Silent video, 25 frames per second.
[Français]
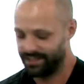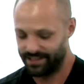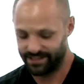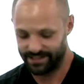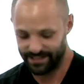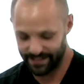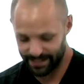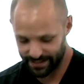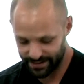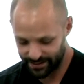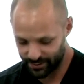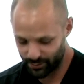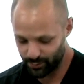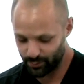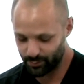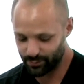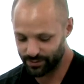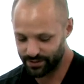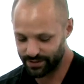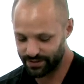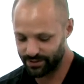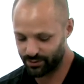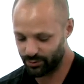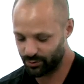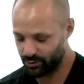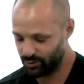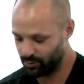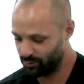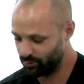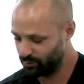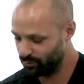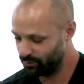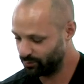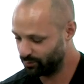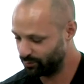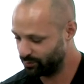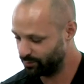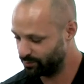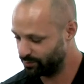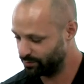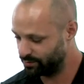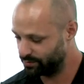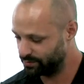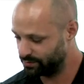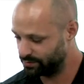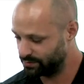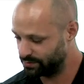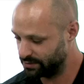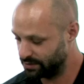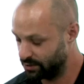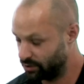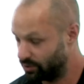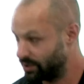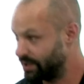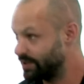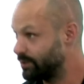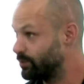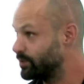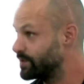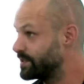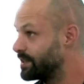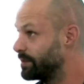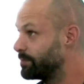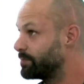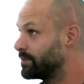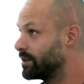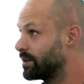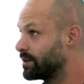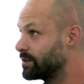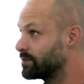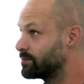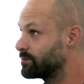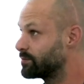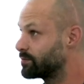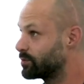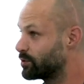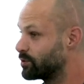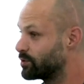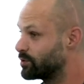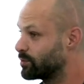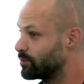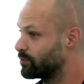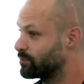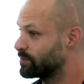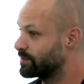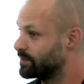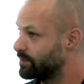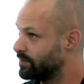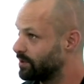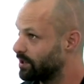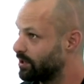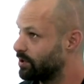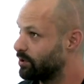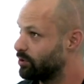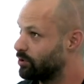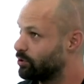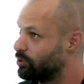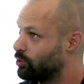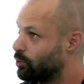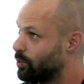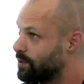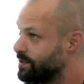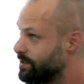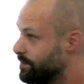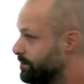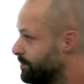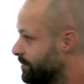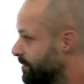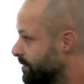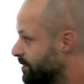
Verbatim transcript: C'est la seconde extension. C'est la fête du Non, la deuxième, tu as raison, parce que seconde, ah, la deuxième. une troisième.